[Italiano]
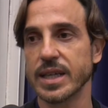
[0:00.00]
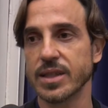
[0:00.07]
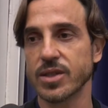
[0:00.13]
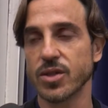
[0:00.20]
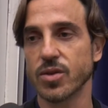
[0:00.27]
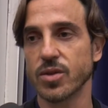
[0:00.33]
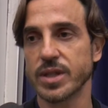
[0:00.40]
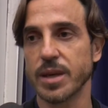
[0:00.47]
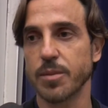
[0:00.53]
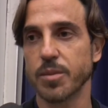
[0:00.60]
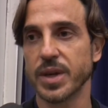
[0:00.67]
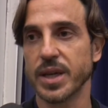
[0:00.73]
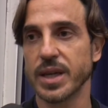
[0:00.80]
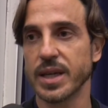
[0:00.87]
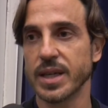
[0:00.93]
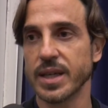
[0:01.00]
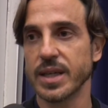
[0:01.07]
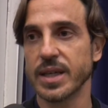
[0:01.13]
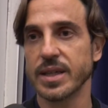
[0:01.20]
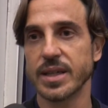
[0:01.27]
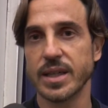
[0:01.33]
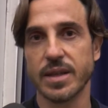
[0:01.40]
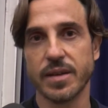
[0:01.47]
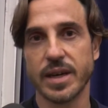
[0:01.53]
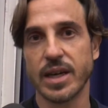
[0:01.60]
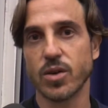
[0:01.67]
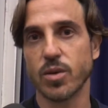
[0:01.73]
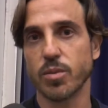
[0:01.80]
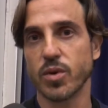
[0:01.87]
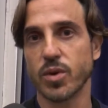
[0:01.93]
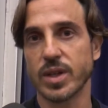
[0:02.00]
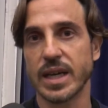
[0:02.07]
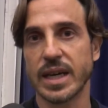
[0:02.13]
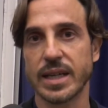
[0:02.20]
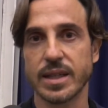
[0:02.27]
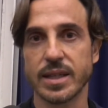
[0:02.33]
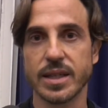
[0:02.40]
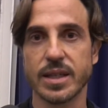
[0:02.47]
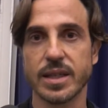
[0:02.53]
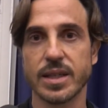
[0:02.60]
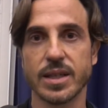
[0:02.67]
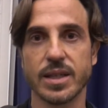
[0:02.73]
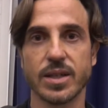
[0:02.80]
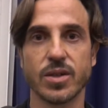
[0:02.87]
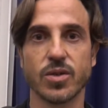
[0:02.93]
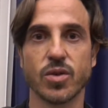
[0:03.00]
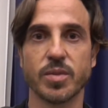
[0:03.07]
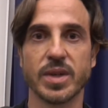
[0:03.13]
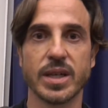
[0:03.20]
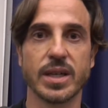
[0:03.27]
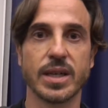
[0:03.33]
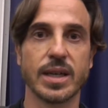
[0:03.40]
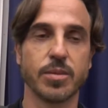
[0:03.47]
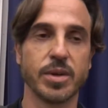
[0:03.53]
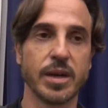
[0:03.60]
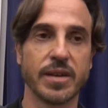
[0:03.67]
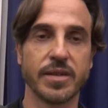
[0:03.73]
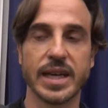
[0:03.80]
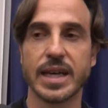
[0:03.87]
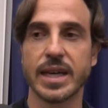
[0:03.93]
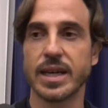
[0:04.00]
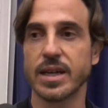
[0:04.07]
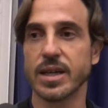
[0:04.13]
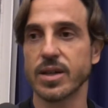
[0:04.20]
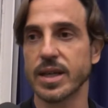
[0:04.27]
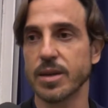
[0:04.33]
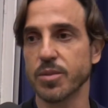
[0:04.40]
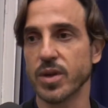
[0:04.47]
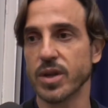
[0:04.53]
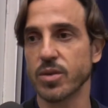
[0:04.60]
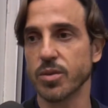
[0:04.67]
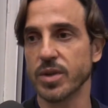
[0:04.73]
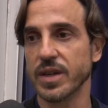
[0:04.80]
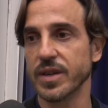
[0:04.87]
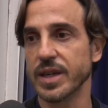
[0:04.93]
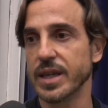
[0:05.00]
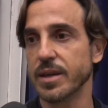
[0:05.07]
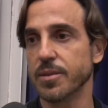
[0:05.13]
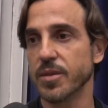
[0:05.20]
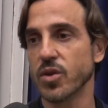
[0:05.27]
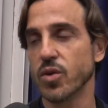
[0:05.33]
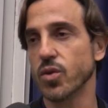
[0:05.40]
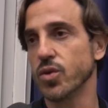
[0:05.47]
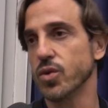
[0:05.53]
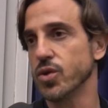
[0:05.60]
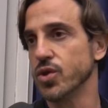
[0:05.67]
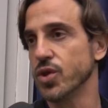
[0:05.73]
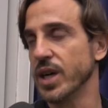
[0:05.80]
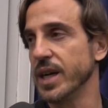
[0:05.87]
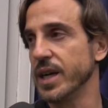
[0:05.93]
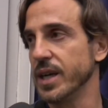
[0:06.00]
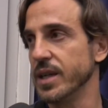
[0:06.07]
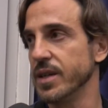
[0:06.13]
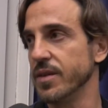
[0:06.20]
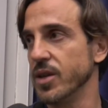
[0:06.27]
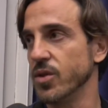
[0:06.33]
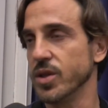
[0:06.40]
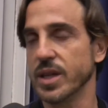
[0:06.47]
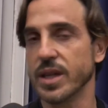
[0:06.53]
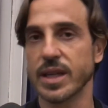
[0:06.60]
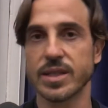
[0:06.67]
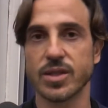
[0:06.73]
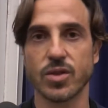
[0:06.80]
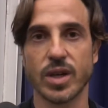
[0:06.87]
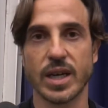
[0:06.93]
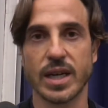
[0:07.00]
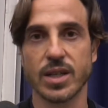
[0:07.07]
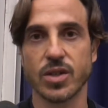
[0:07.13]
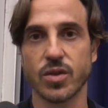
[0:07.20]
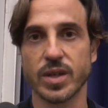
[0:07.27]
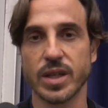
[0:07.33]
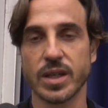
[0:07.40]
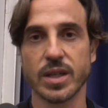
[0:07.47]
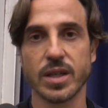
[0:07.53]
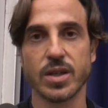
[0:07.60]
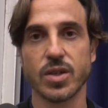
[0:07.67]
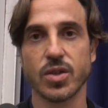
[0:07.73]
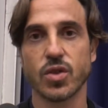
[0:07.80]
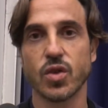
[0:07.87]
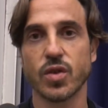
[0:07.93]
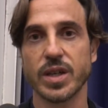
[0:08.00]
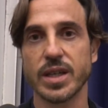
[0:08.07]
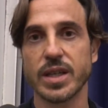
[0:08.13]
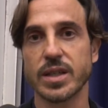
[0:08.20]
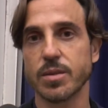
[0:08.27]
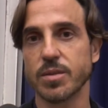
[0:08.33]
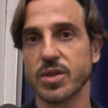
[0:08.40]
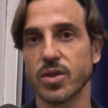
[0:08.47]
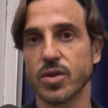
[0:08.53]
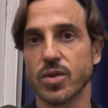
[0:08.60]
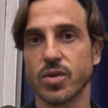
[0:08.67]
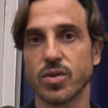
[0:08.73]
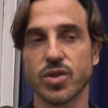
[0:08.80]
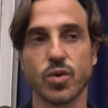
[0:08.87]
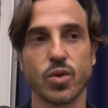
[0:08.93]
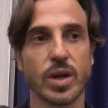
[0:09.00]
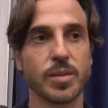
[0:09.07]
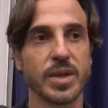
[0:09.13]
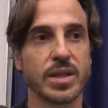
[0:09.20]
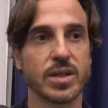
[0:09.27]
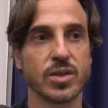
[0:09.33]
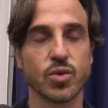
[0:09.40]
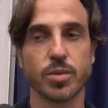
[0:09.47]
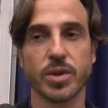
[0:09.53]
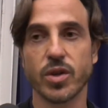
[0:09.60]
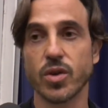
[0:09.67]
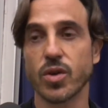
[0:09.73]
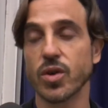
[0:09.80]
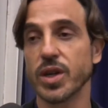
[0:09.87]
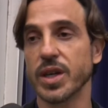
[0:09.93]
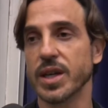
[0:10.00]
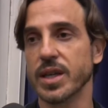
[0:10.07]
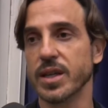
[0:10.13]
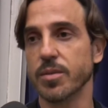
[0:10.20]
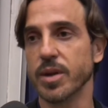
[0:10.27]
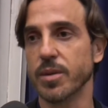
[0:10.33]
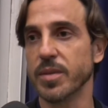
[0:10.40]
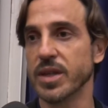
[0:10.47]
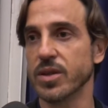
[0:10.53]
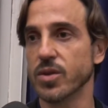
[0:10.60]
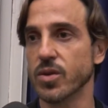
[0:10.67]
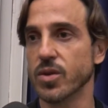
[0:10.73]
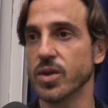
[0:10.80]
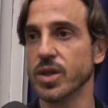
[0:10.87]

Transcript: che sono sempre di livello importanti come la primavera, il campionato primavera, ma un conto è giocare a livello internazionale dove, dove i ritmi sono sicuramente superiori e gli permettono